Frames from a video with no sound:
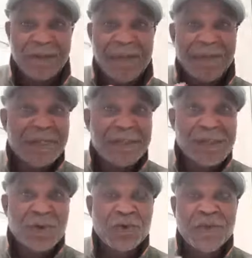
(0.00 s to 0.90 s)
il y a peut-être
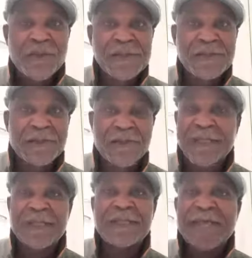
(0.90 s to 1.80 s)
des économistes,
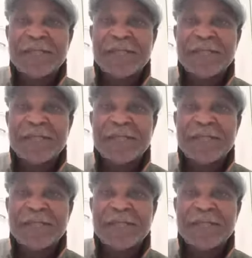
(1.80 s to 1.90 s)
peut-être qu'il y